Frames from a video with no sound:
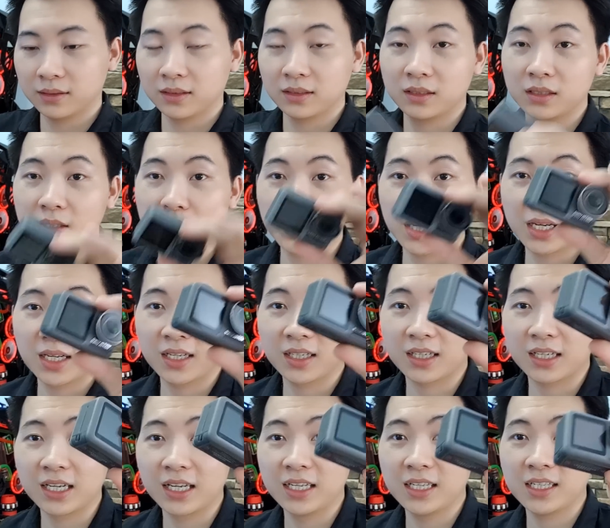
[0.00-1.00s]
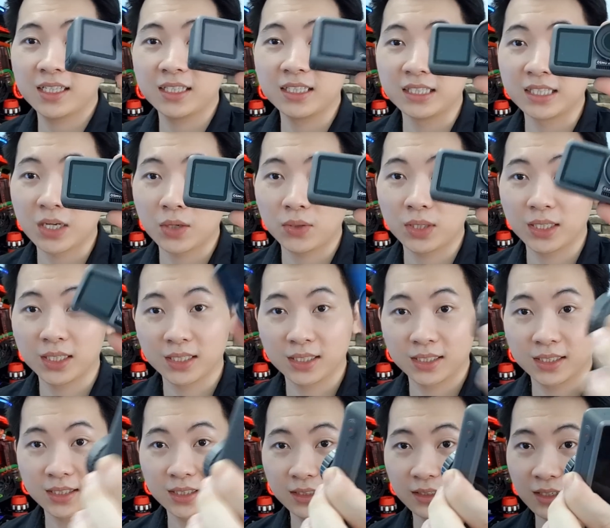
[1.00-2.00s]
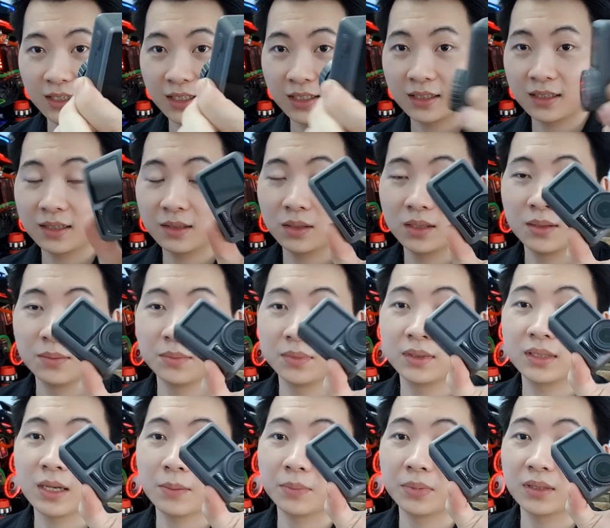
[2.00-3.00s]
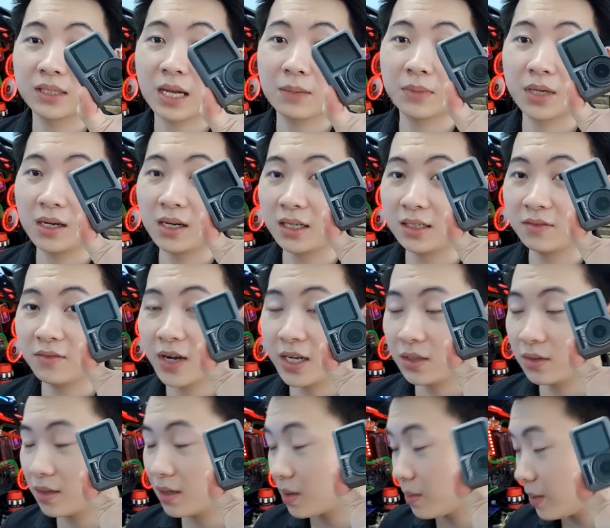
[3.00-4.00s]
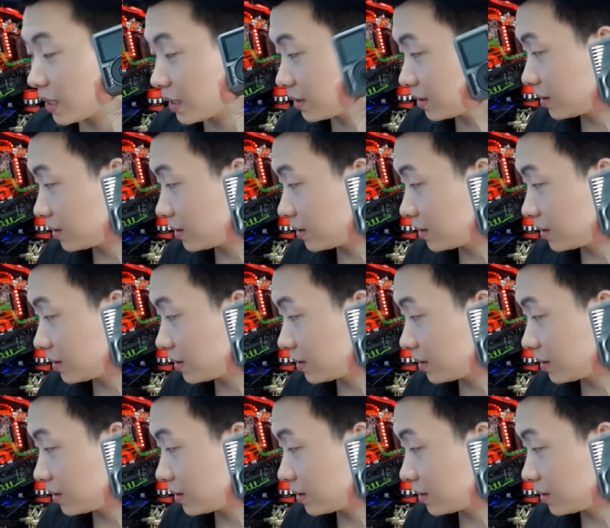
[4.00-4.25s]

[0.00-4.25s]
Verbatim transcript: Nhưng mà cái đấy là để sau đi. Đấy, tạm, tạm thời là như vậy rồi đó các bạn.